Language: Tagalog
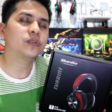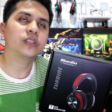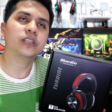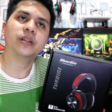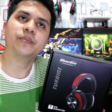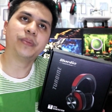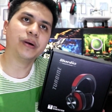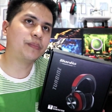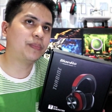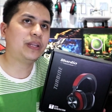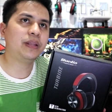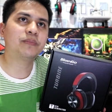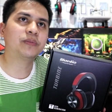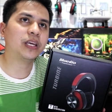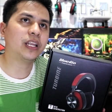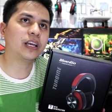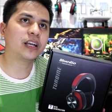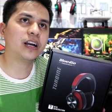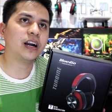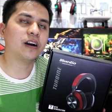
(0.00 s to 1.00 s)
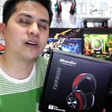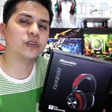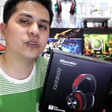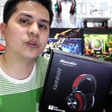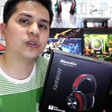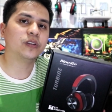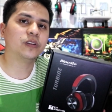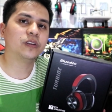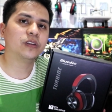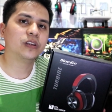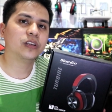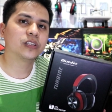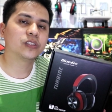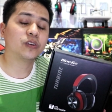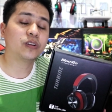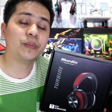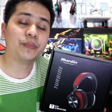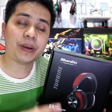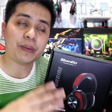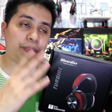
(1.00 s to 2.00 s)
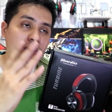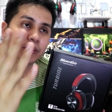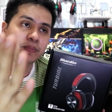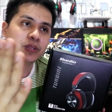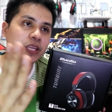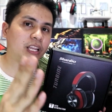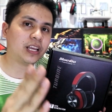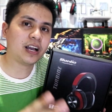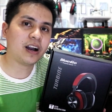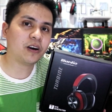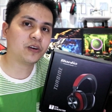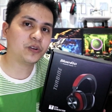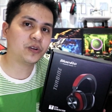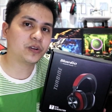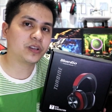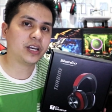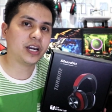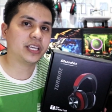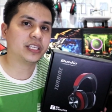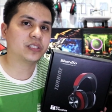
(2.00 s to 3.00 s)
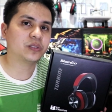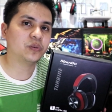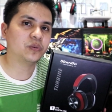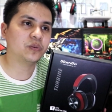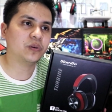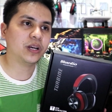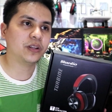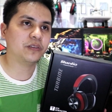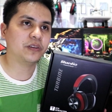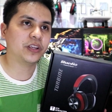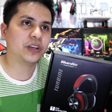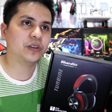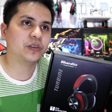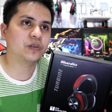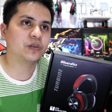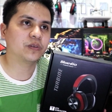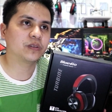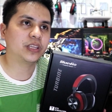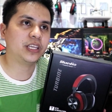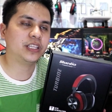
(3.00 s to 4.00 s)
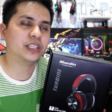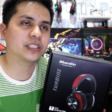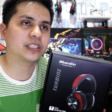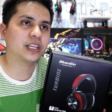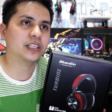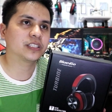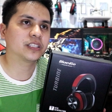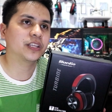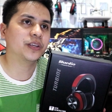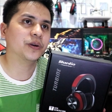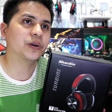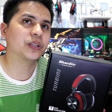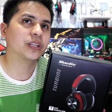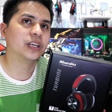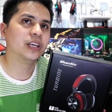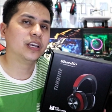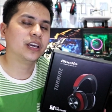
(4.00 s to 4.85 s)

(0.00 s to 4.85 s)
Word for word: Napabilib talaga ako nun. So napabilib talaga ako nun guys nung ano na yun, nung instance na yun.